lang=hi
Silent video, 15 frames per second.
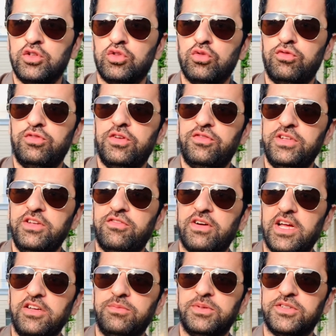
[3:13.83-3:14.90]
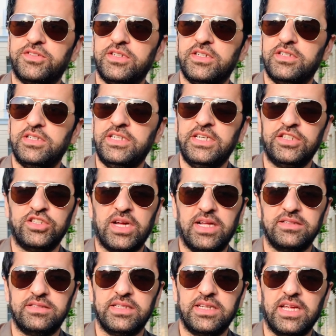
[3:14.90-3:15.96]
तो 55 परसेंट ये
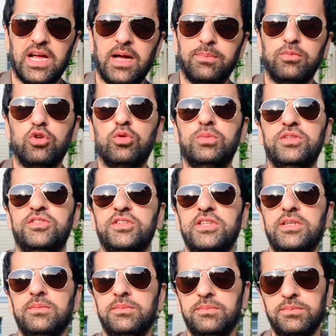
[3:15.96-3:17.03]
चांस है कि आप ओबेसिटी